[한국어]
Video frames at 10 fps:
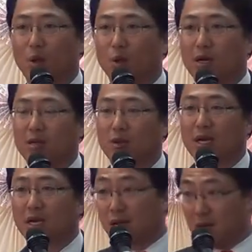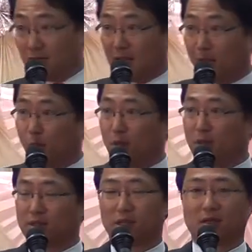고난과 이런 거를 다
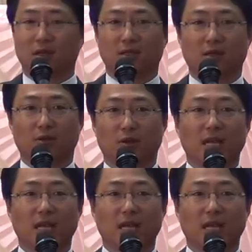보면서 떠났다고요.